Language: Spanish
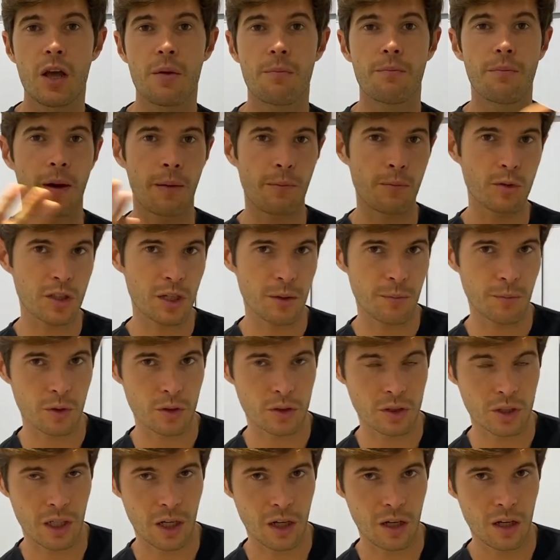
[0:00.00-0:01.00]
vamos a
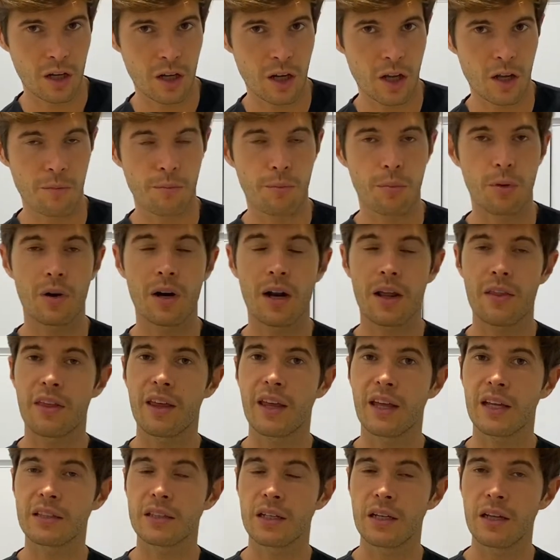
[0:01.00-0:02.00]
apostar por la
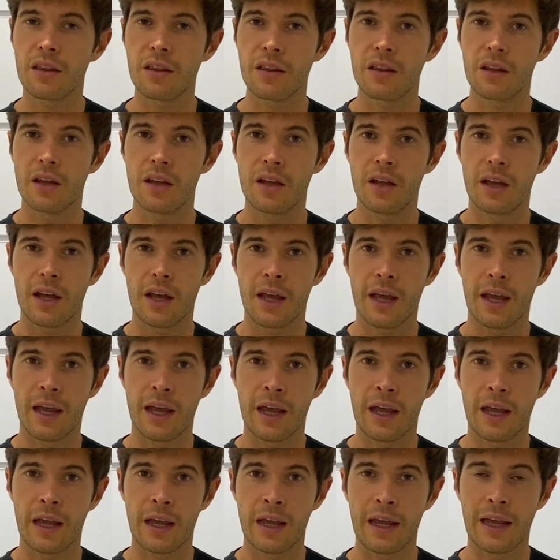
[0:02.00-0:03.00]
cicatriz
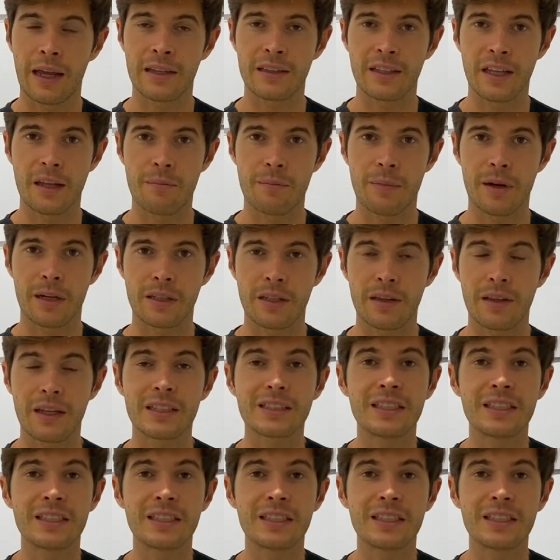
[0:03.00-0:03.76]
eh, en T invertida.